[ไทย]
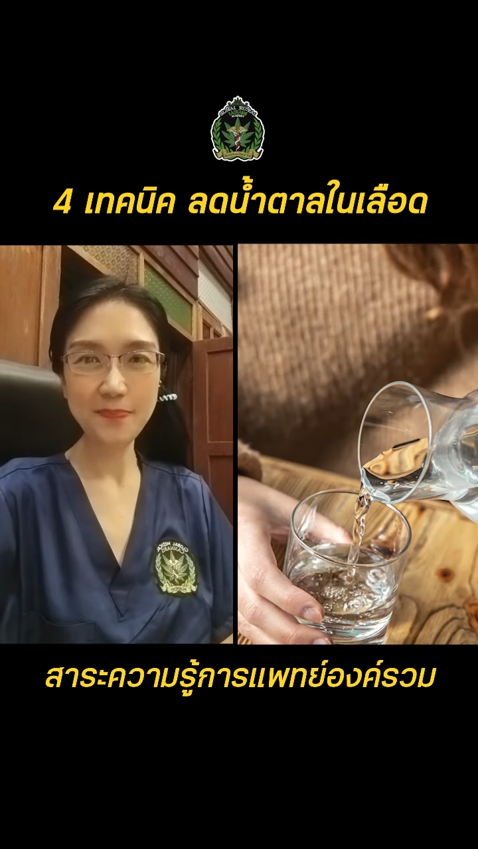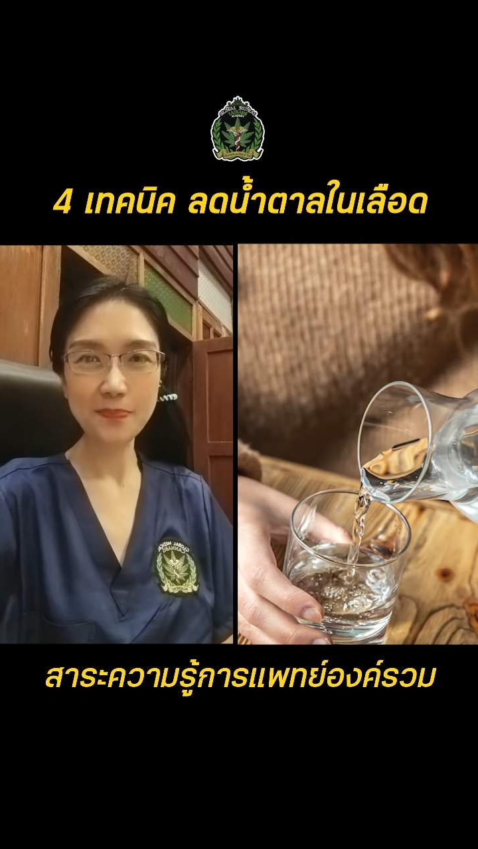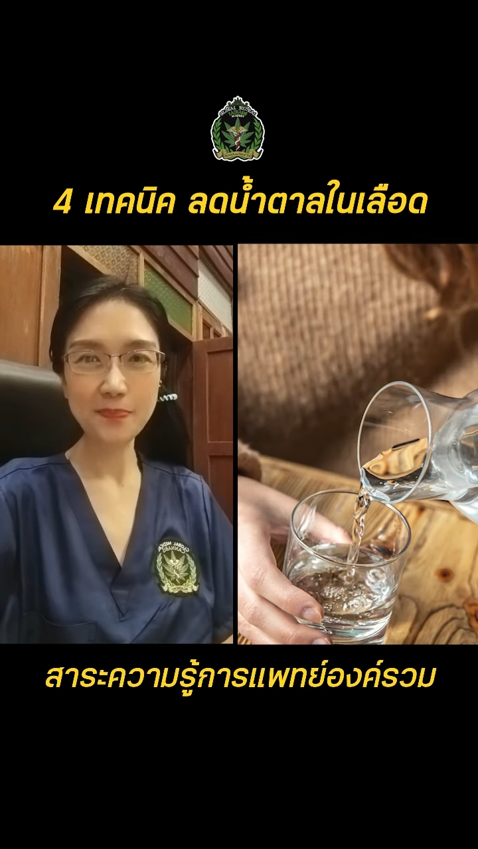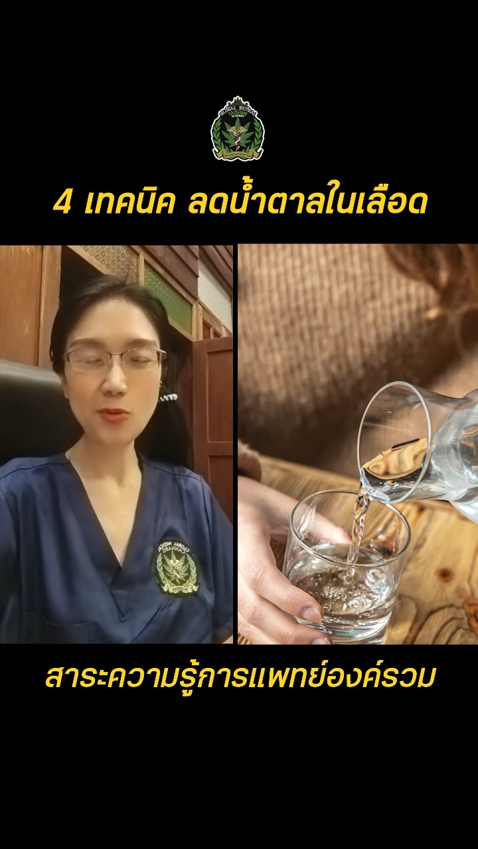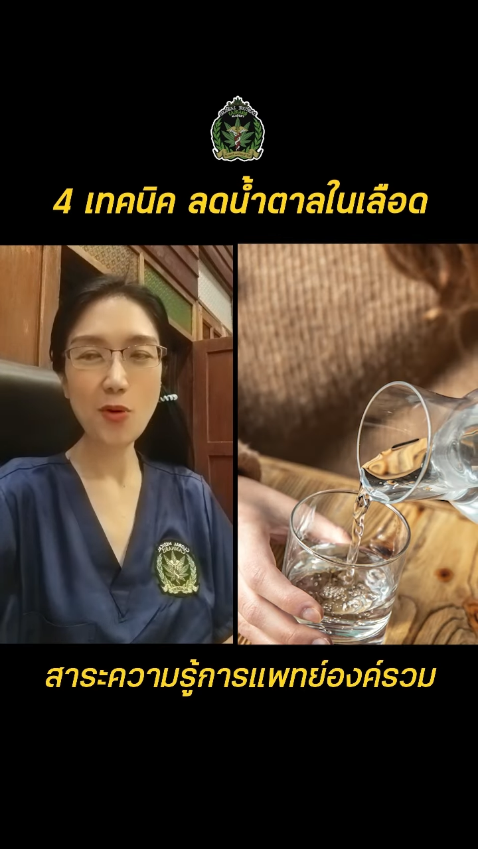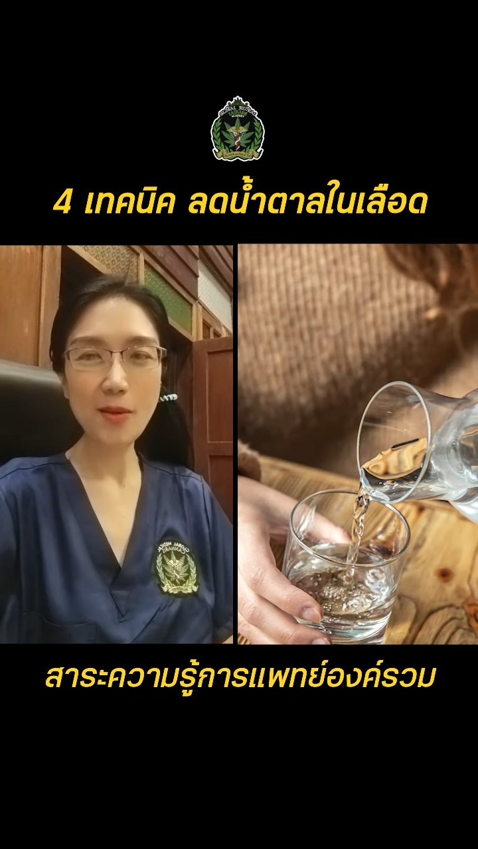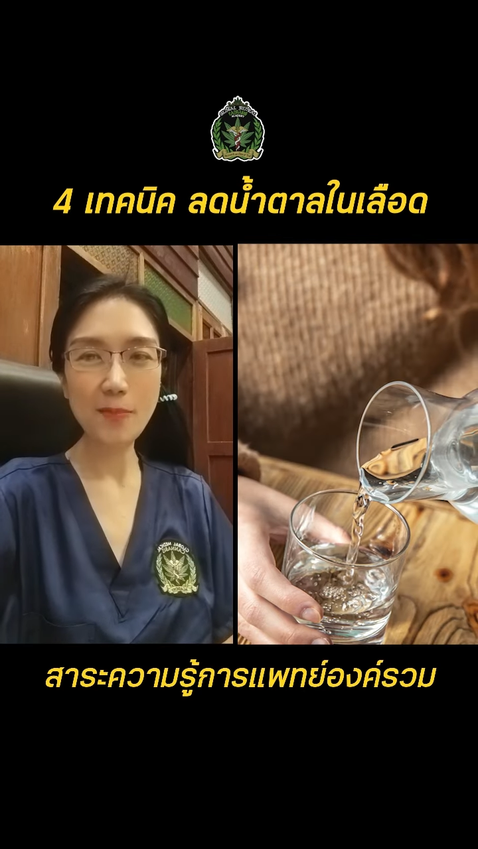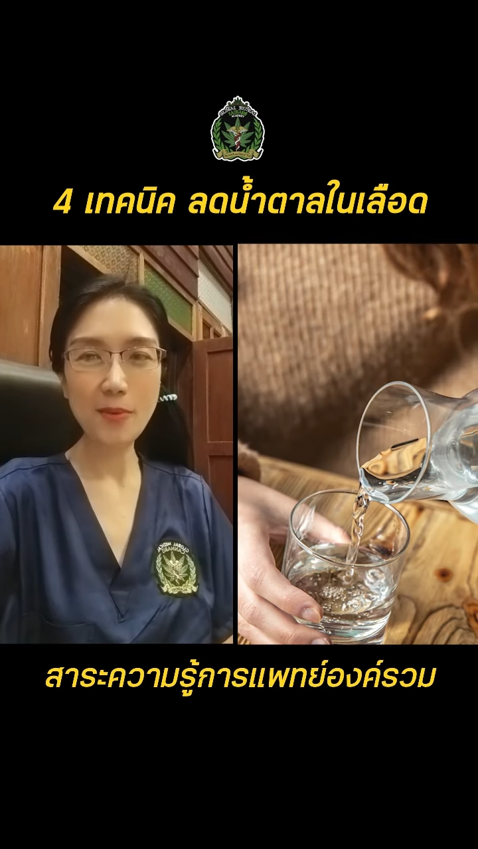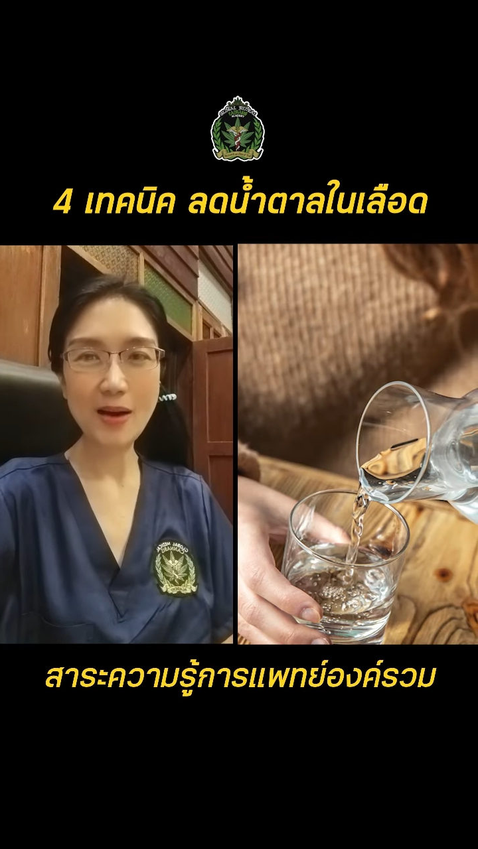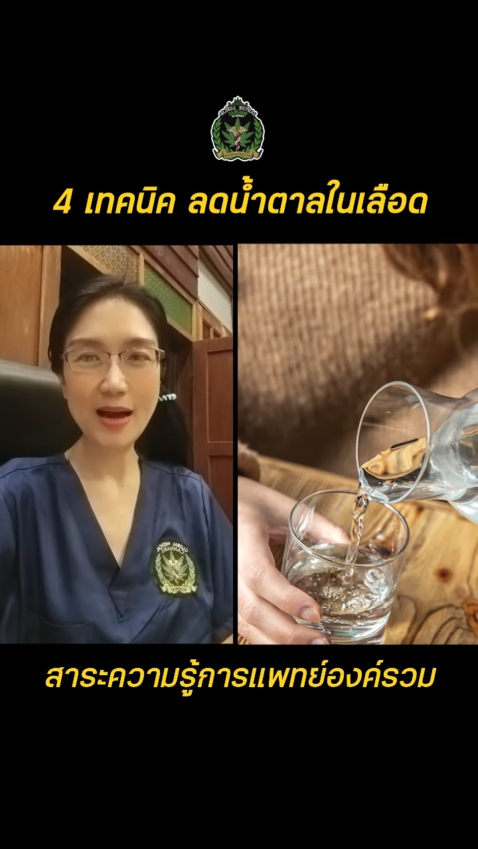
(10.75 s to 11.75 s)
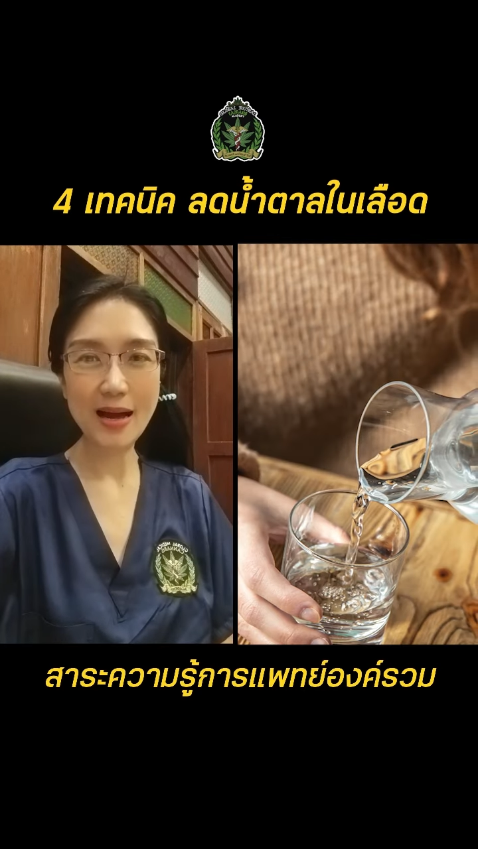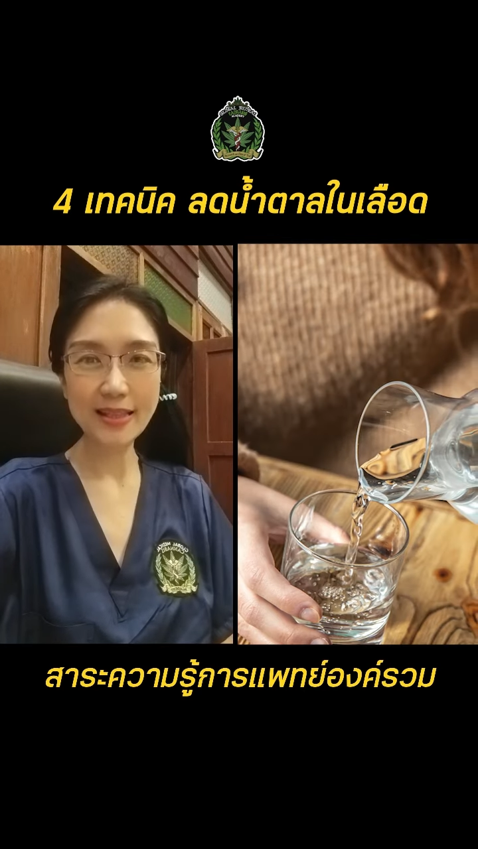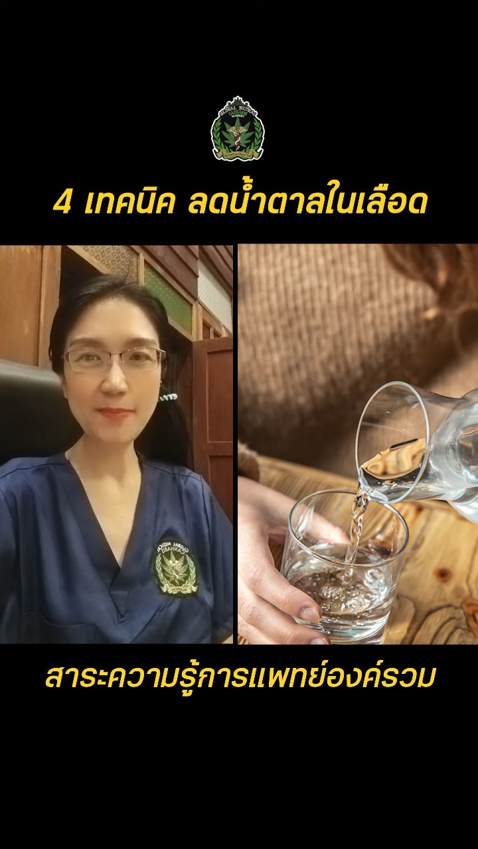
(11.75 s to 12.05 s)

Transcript: ผู้ป่วยเบาหวานที่